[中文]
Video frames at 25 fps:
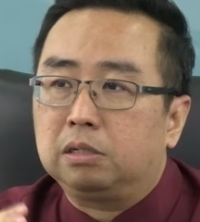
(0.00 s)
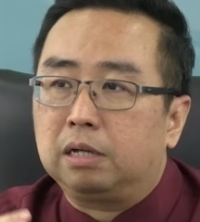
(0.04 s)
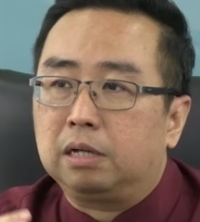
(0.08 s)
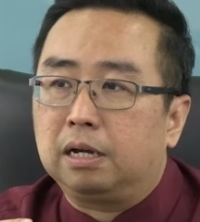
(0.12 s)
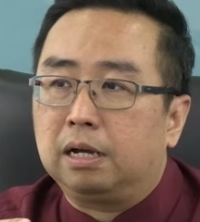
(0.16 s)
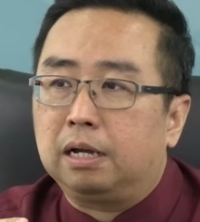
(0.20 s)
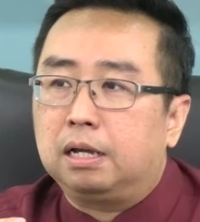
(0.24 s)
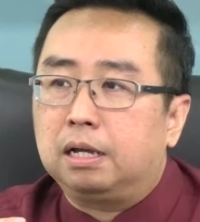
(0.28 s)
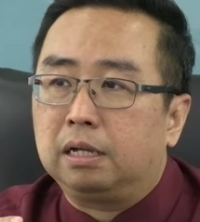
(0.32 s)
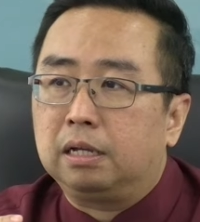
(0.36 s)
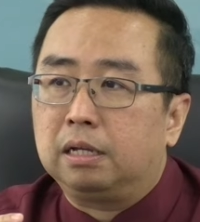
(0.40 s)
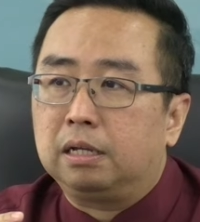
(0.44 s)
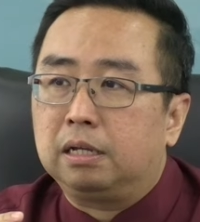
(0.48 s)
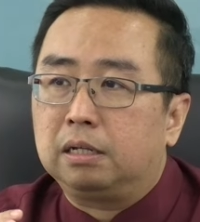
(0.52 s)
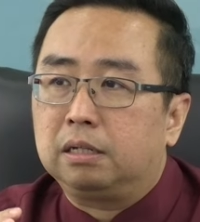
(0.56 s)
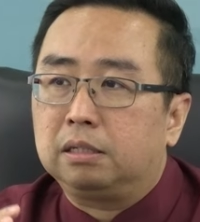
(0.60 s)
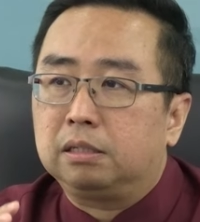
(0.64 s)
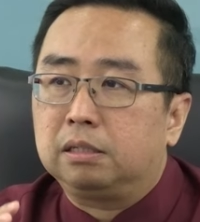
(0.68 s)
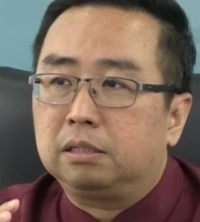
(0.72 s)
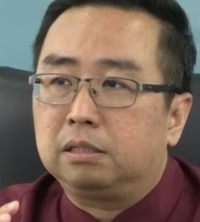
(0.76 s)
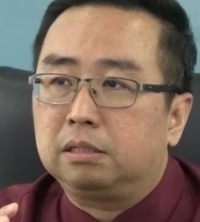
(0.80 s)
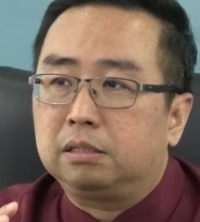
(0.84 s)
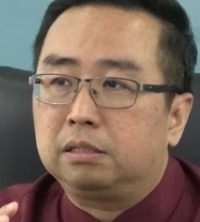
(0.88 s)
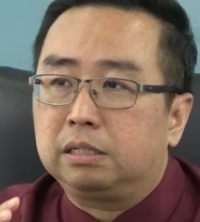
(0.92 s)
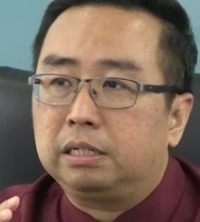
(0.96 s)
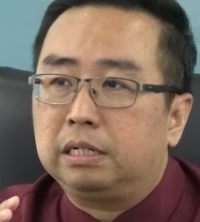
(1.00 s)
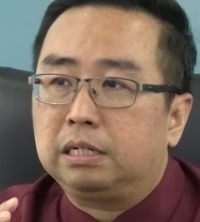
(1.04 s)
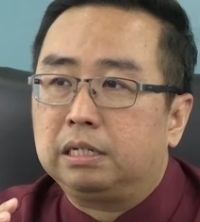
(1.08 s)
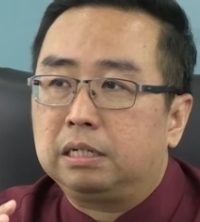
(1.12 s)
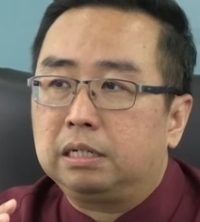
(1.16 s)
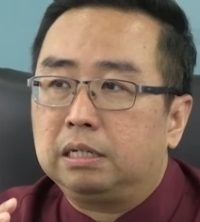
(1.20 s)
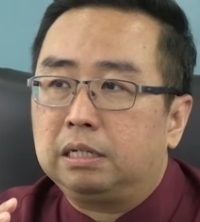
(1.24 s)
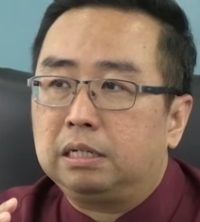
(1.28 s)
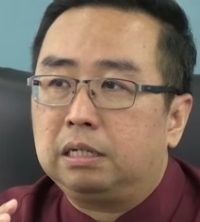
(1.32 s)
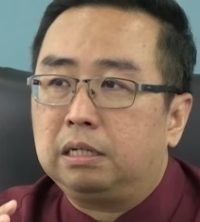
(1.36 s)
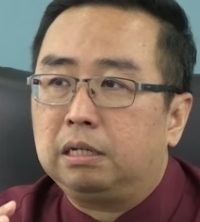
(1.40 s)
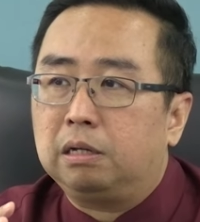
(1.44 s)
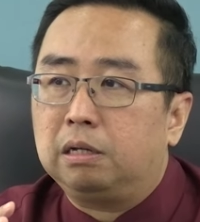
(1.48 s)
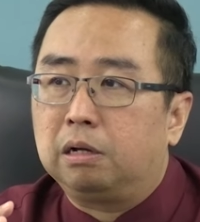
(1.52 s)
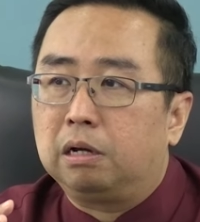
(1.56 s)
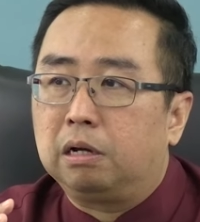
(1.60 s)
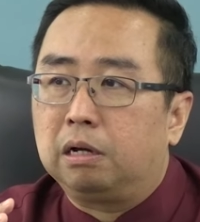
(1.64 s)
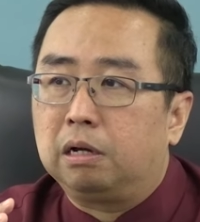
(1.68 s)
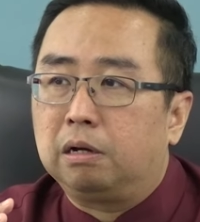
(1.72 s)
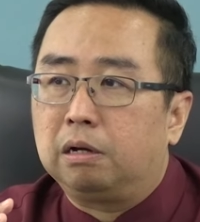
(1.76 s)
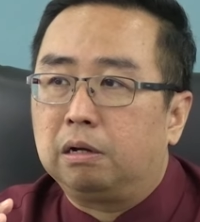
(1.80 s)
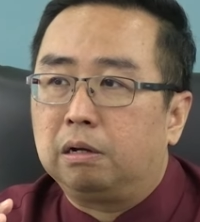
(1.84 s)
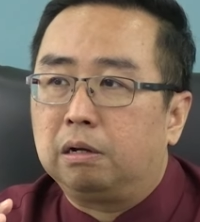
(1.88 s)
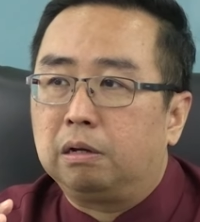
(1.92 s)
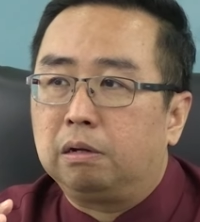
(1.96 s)
啊这一个
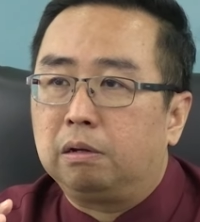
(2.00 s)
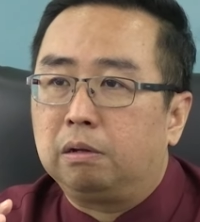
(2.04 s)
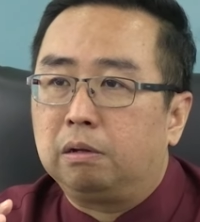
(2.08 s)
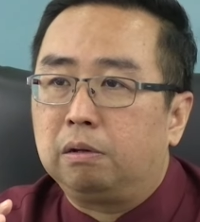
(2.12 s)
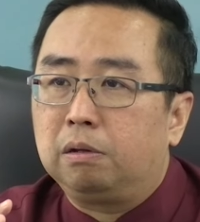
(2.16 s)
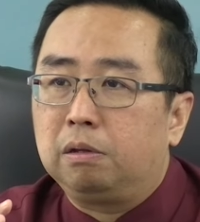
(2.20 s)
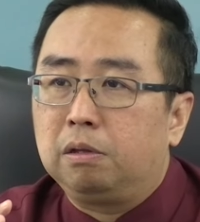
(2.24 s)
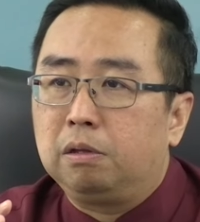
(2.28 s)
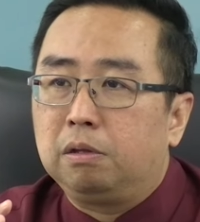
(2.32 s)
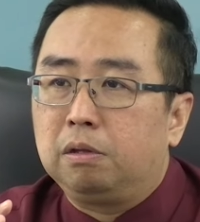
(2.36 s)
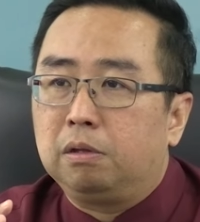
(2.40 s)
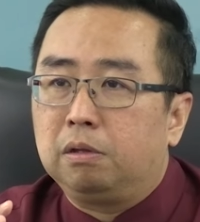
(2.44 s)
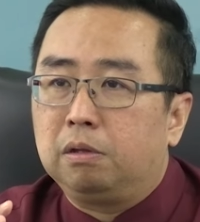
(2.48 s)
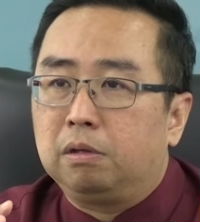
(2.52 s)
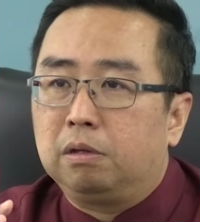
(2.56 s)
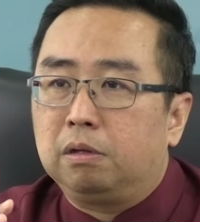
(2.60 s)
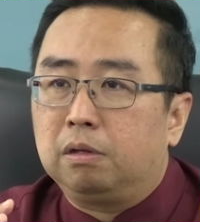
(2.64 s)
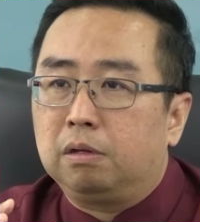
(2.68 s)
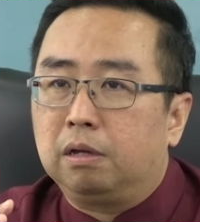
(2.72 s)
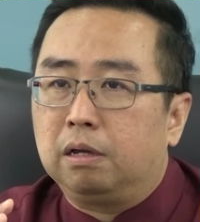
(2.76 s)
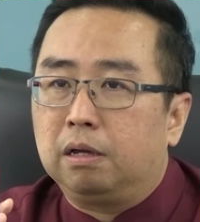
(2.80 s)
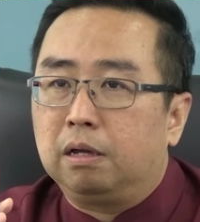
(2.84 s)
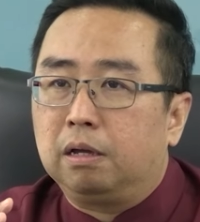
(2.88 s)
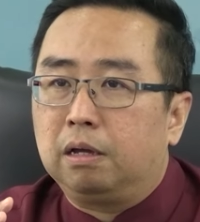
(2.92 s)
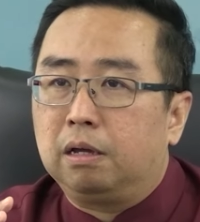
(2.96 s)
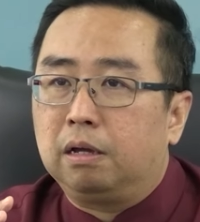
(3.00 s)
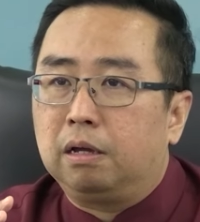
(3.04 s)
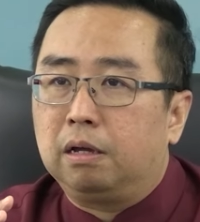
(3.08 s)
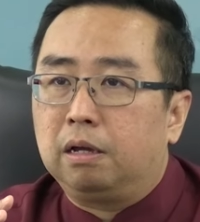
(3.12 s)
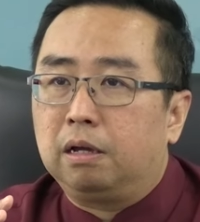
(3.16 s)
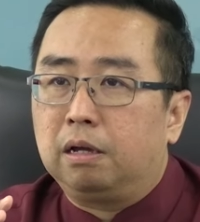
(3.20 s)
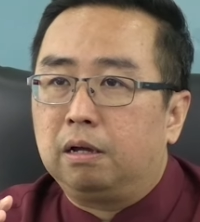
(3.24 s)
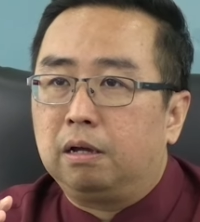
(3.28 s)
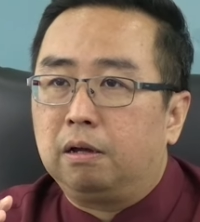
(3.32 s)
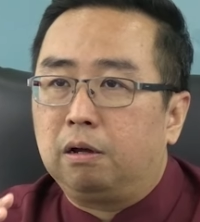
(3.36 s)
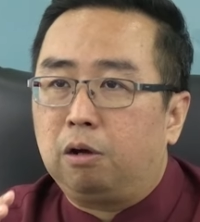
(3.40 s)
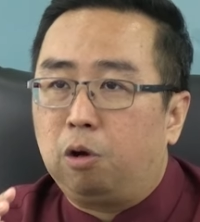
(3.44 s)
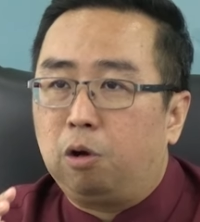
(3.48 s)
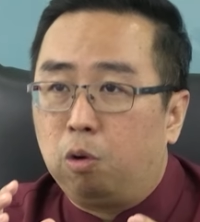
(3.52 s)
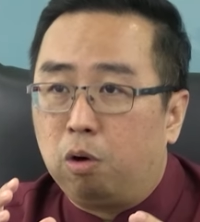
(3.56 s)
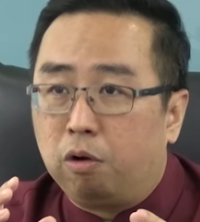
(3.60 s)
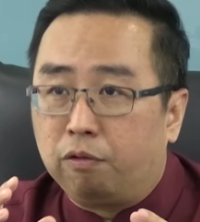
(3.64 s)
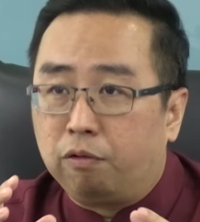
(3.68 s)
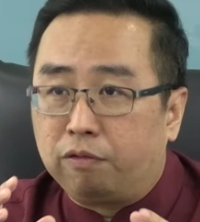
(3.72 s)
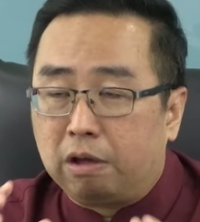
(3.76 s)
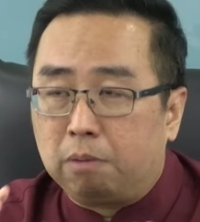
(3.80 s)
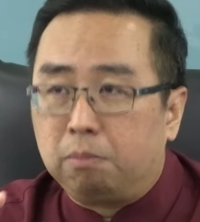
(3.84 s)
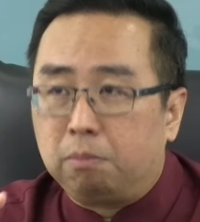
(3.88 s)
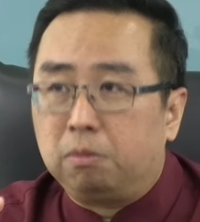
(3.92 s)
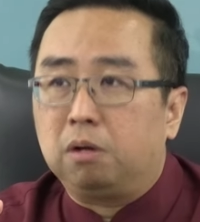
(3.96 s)
呃呃
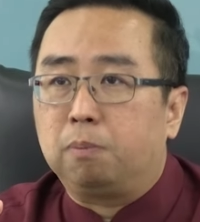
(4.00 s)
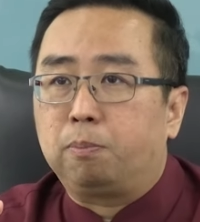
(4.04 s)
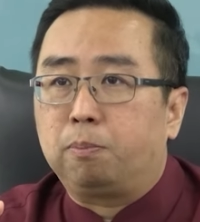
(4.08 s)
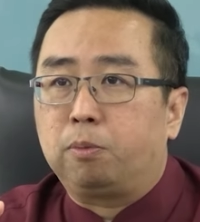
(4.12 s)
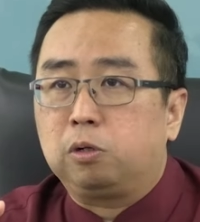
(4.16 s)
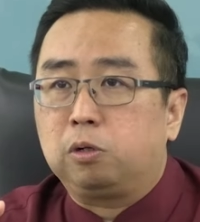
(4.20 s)
whole government